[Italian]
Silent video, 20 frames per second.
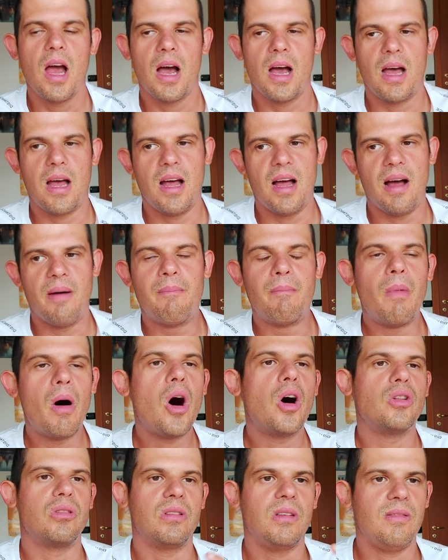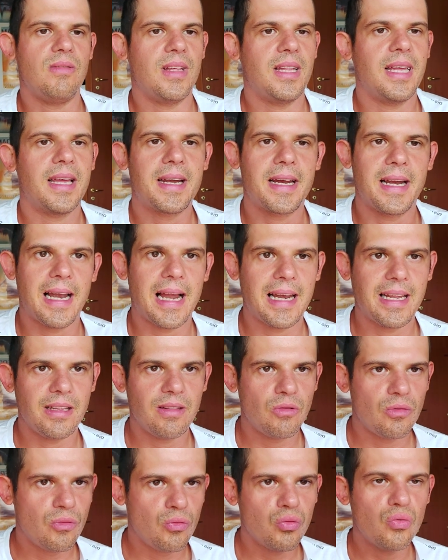eh, modo di vedere la
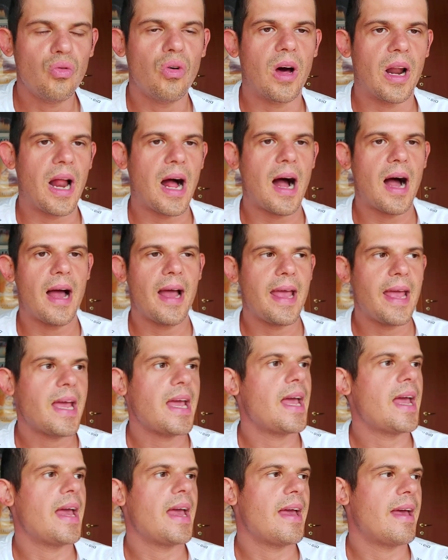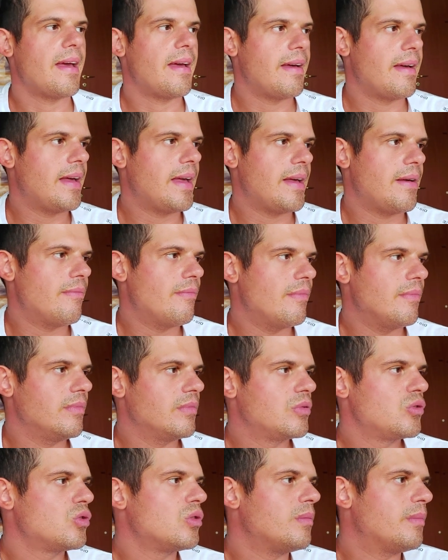lettura, e mm,
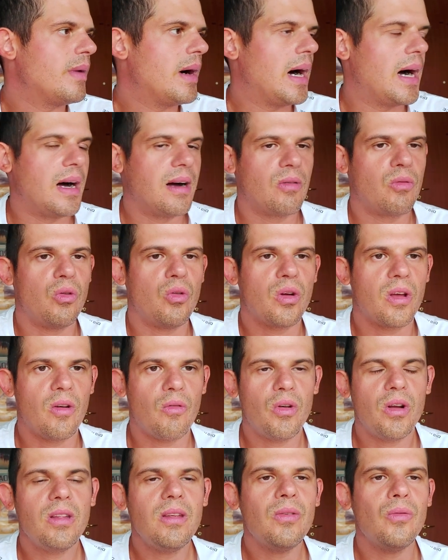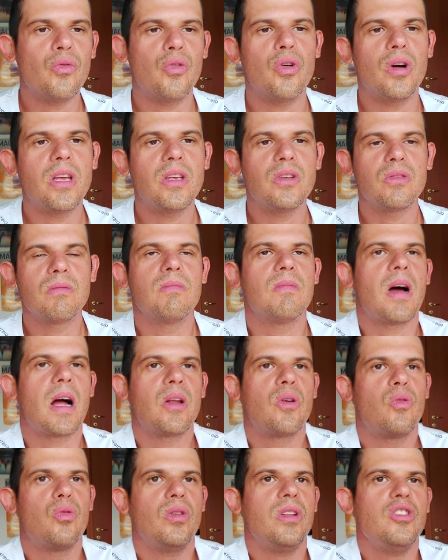insomma quello che volete voi, mm,
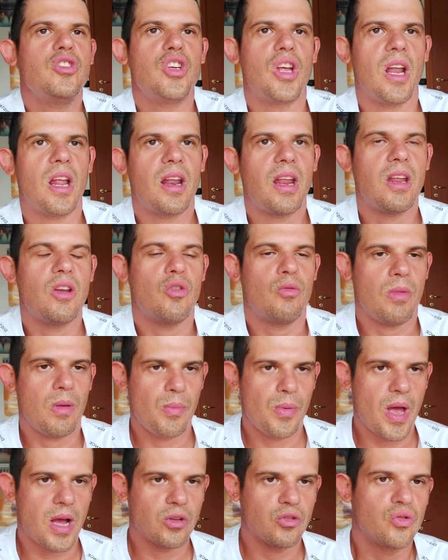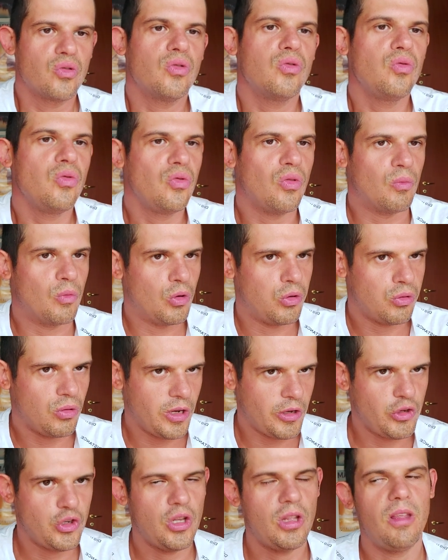alcuni generi non mi piacciono, tutto molto
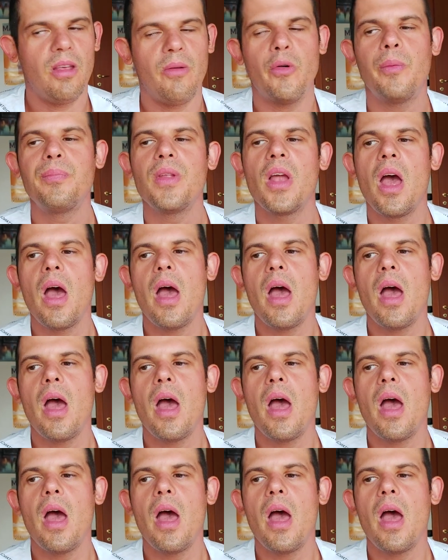legittimo.